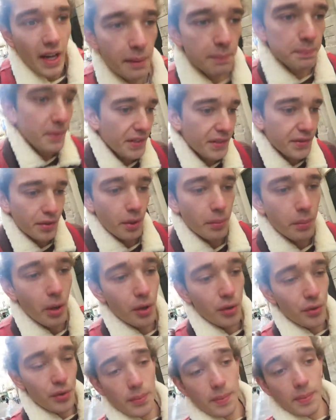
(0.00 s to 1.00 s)
rapide sur
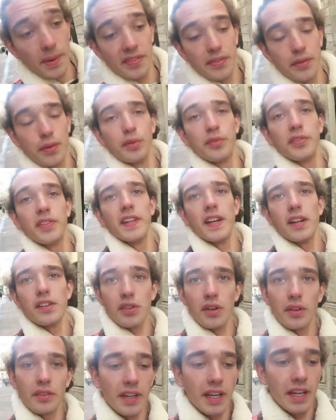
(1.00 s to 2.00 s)
Bordeaux parce qu'au final,
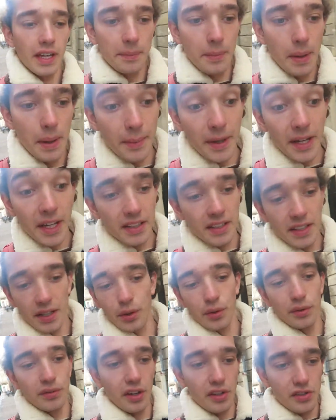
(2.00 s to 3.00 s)
je rentre avec ma mère qui
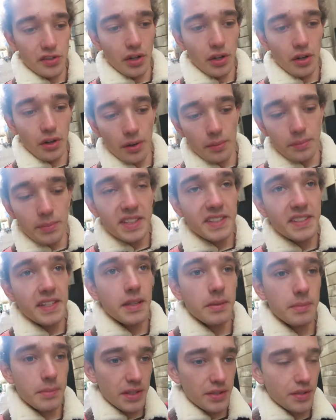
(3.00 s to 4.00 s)
rentre vers genre euh, midi
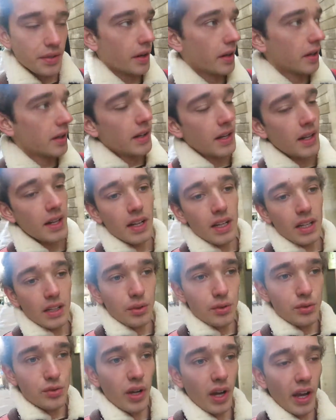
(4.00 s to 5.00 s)
et demi, tu vois.
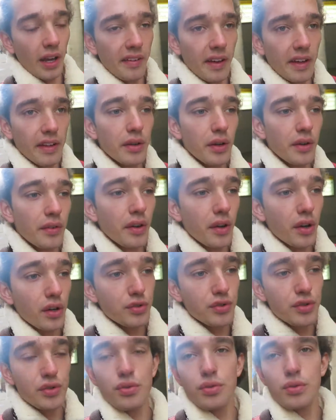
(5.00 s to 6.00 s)
Donc je suis arrivé à 9h,
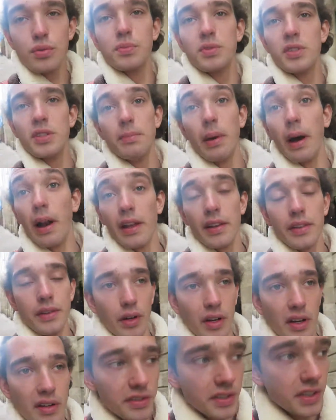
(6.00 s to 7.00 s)
je fais juste une petite balade
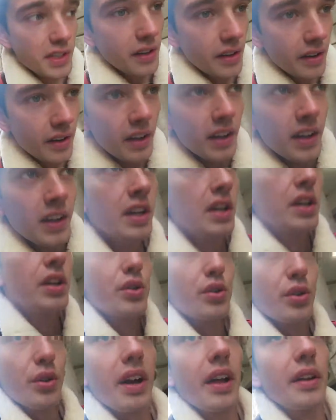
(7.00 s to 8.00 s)
dans la ville. Euh,
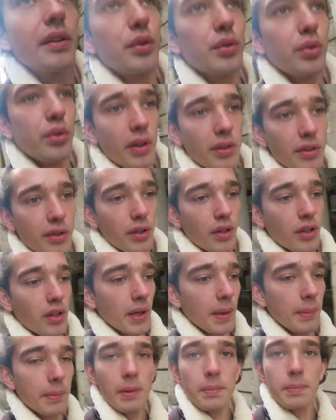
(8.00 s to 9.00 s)
je regarde 2 trois trucs,
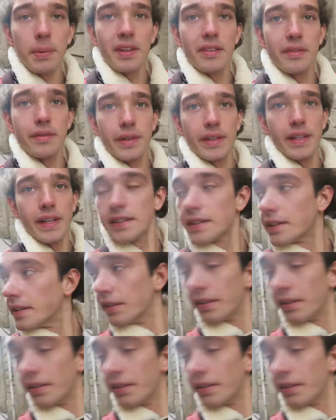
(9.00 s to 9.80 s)
pas de prise de tête.